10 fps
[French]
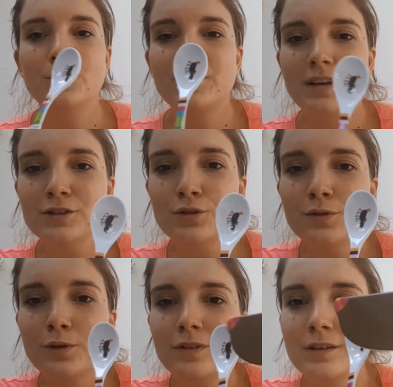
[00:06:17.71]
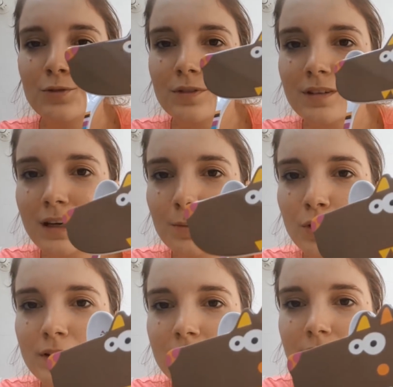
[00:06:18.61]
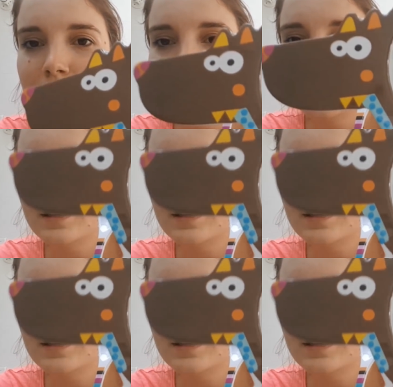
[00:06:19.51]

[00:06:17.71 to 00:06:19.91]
ça je trouve que c'est une très bonne idée.